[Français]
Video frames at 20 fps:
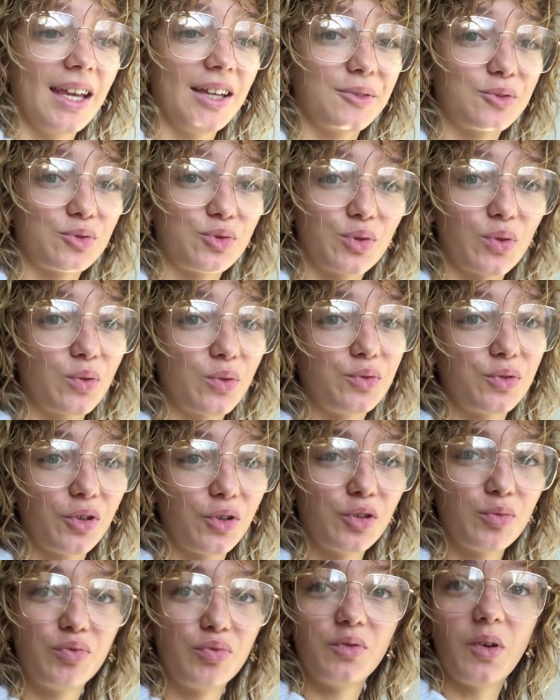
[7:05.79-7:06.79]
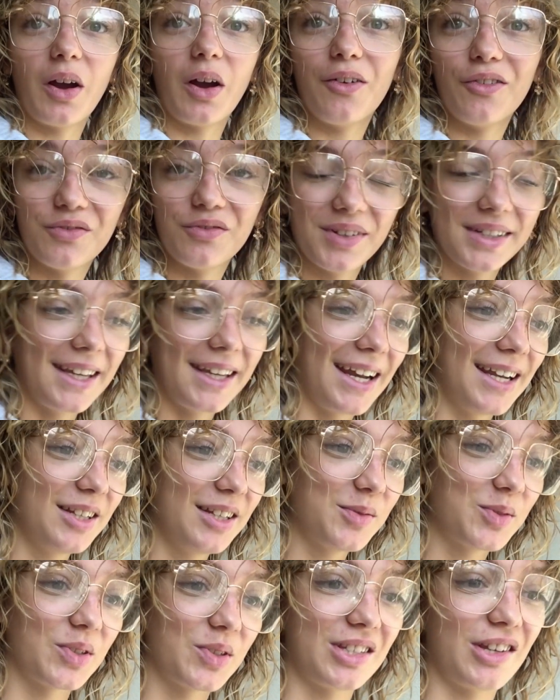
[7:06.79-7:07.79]
Donc je suis trop contente de pouvoir enfin y aller
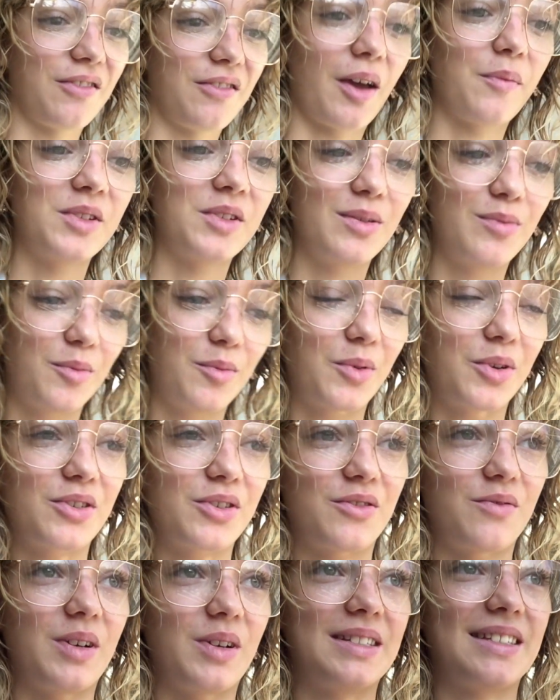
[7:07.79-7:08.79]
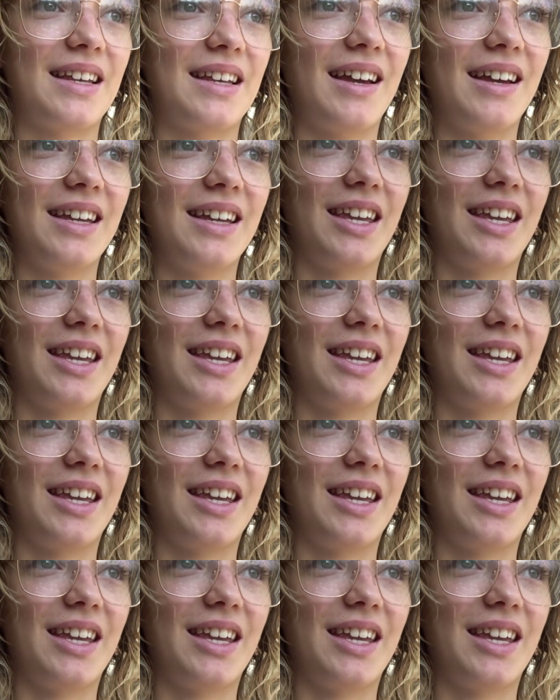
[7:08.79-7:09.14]
parce que ça fait un petit moment que je vois ça.